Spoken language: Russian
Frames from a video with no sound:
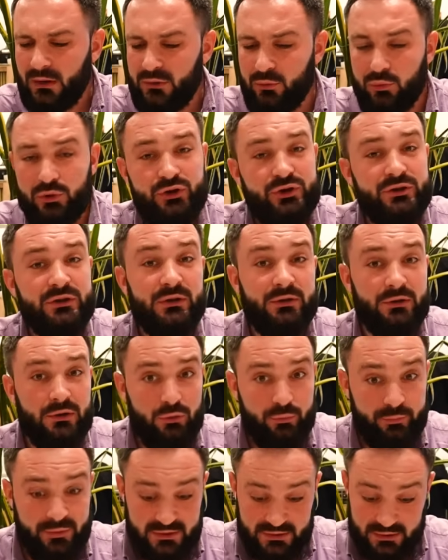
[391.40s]
и очень на
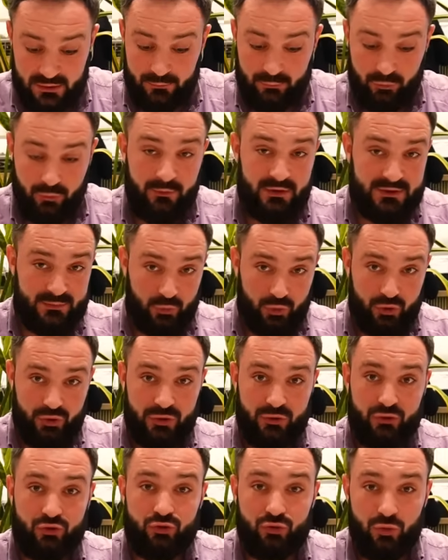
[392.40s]
любителя. Но,
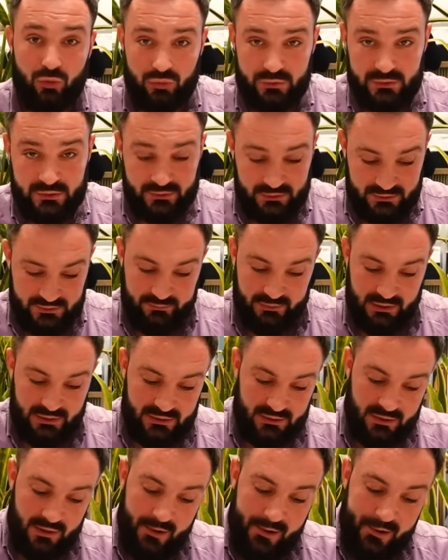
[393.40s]
возможно, соус
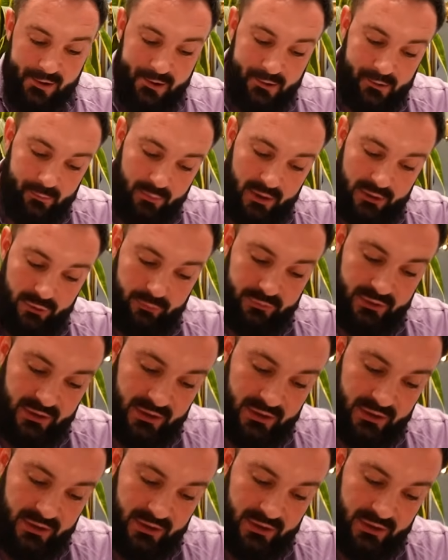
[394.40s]
изменит мое